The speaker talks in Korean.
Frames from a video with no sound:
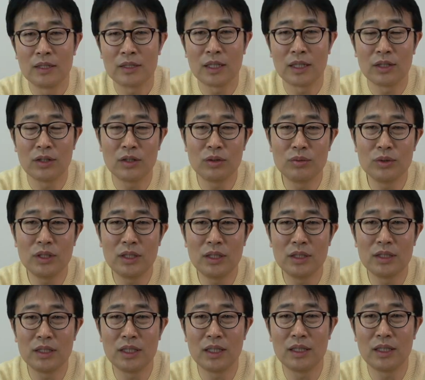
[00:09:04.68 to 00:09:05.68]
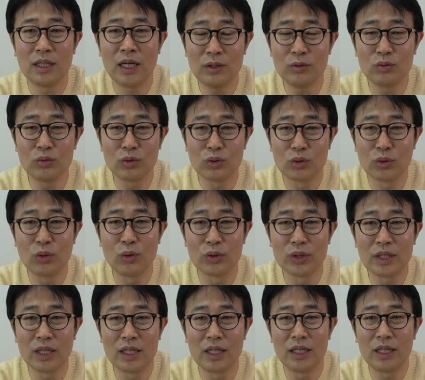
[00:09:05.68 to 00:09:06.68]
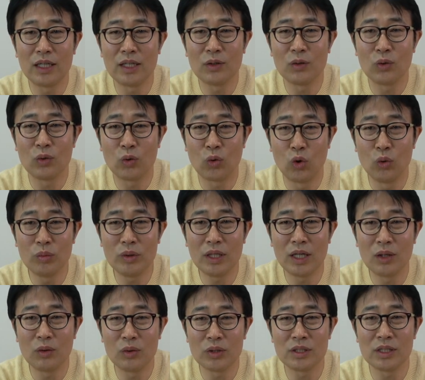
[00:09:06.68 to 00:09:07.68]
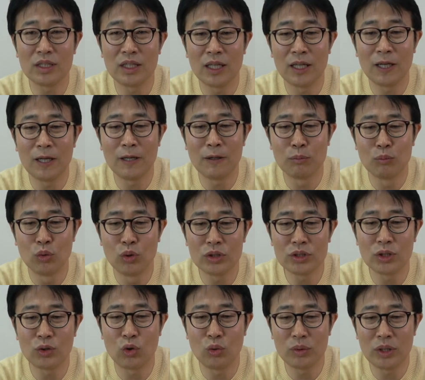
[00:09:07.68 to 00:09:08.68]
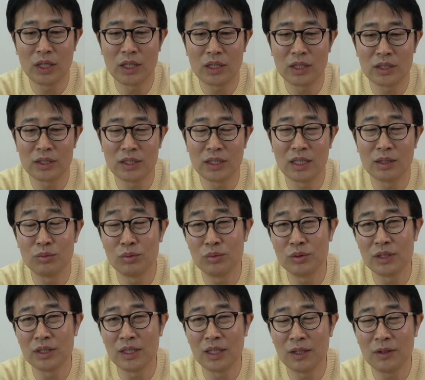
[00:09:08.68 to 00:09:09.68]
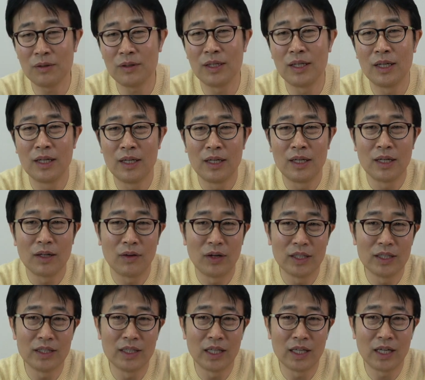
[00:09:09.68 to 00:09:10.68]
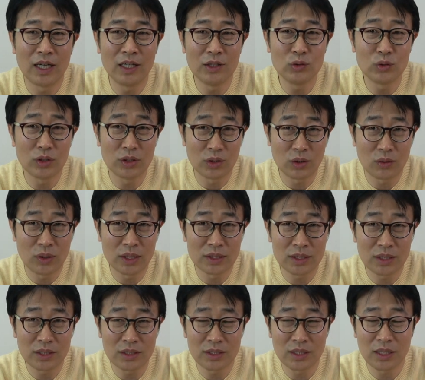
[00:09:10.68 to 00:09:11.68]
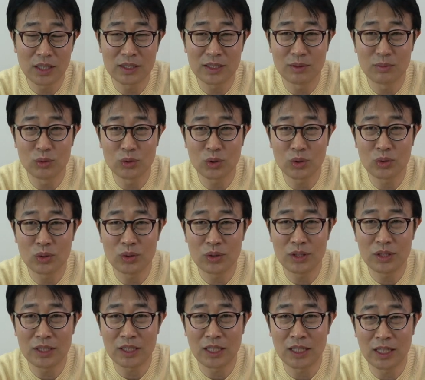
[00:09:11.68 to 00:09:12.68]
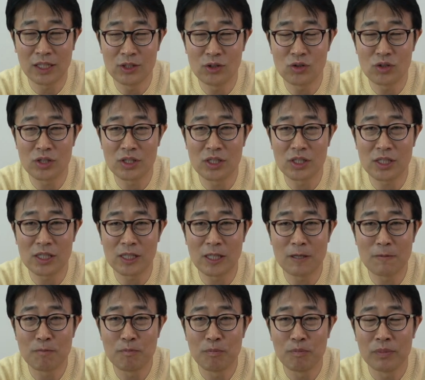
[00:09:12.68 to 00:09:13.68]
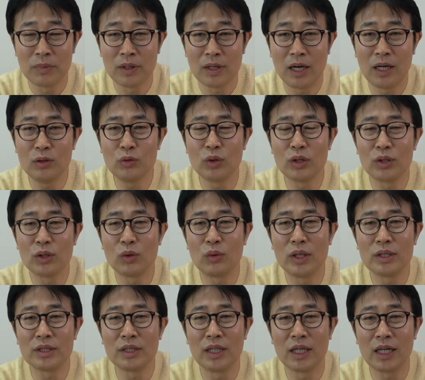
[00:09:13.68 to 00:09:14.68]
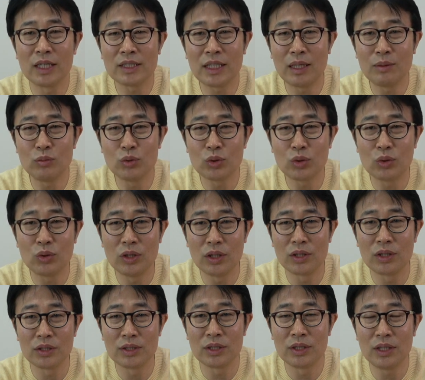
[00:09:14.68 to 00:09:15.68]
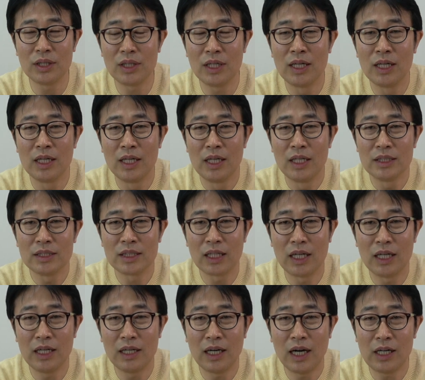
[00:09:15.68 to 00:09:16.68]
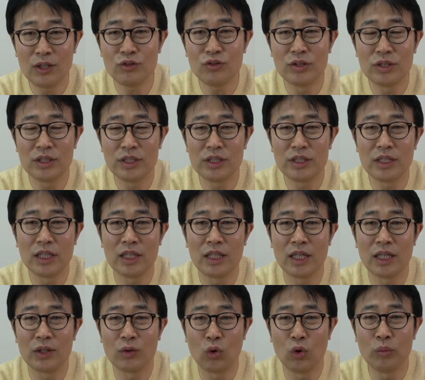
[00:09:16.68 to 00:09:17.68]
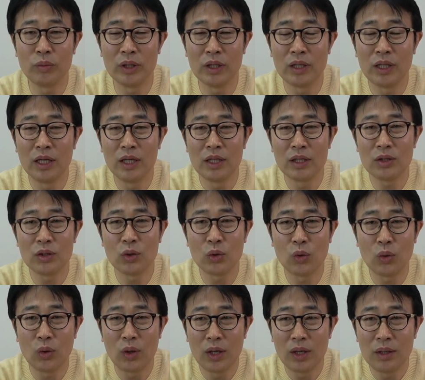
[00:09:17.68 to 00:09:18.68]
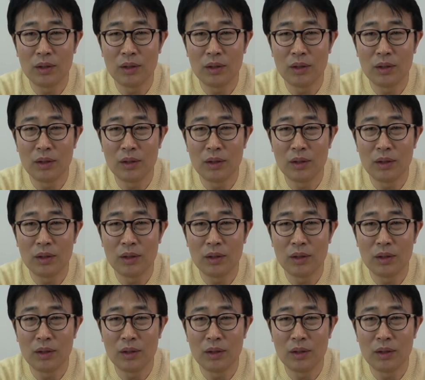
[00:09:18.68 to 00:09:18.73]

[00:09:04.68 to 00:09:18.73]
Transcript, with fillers: 자, 여러분이 이제 한국으로 들어온다고 고민하고 있을 때 무엇을 고민할 것인가 부분인데요. 과연 내가 한국에 들어와서 설계사무소를 잘 다닐 수 있을지, 한국에 들어와서 내가 사무소를 열어서 잘 할 수 있을지에 대한 고민, 그리고